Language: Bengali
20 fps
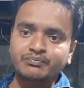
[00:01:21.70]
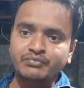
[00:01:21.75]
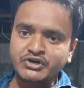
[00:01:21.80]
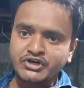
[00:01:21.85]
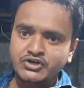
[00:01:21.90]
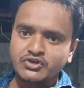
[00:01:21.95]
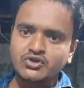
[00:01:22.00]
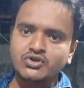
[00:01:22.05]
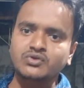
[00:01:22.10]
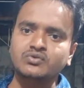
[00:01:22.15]

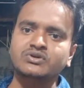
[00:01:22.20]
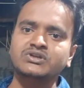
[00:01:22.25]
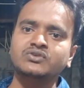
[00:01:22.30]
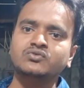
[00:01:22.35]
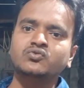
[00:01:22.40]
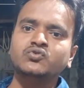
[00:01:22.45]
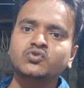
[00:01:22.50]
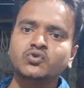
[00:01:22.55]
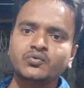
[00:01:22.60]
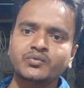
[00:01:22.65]
ভিডিওগুলি
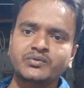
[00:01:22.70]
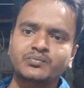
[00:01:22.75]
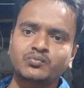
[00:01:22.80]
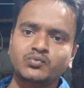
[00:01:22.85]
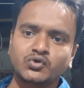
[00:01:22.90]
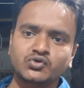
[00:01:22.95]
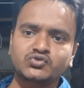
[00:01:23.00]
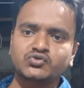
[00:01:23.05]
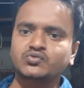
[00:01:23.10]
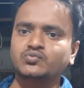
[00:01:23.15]
খুবই
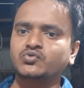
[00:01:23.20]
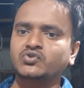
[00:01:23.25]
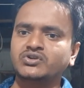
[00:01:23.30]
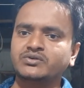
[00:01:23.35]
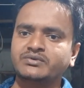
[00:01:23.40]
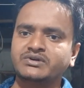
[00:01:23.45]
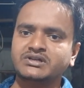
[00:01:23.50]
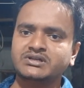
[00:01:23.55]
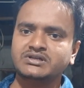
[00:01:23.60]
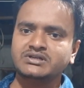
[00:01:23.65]
প্রচুর
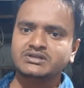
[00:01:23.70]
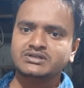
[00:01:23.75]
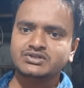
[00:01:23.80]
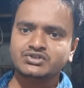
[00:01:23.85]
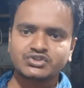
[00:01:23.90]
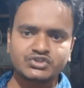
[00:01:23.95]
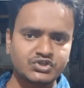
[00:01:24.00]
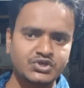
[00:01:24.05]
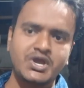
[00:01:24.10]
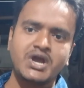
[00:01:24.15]
পরিমাণে
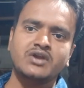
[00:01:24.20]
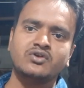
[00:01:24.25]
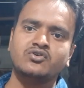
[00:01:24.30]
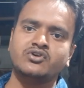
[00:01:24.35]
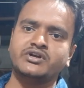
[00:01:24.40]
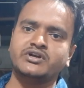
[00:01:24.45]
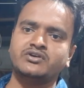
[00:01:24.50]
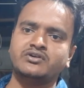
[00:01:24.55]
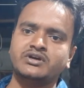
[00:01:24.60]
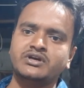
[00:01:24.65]
শেয়ার
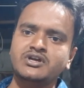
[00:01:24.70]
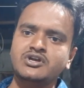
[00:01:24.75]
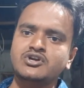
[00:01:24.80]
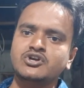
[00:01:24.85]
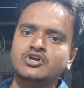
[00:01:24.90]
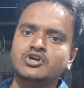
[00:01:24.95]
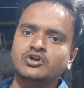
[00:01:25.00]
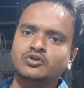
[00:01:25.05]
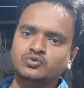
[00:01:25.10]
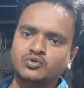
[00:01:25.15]
করা হয়
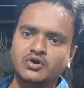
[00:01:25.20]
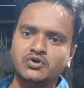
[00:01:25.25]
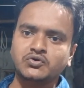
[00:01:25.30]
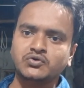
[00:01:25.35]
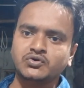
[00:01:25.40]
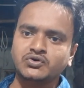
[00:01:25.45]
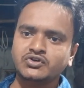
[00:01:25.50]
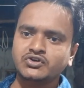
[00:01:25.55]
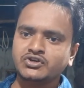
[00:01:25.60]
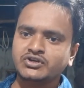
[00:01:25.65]

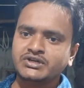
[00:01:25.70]
তখন